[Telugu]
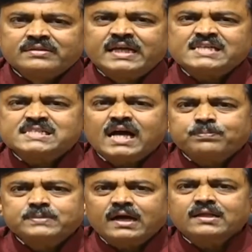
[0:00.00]

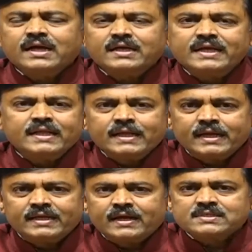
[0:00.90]
దశాబ్దాలుగా నేను
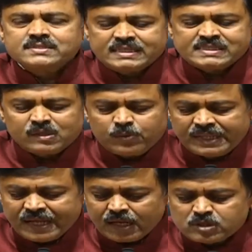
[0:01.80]
ఈ రాష్ట్ర దేశంలో
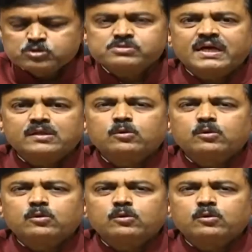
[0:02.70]
ఎన్నికలు చూశాను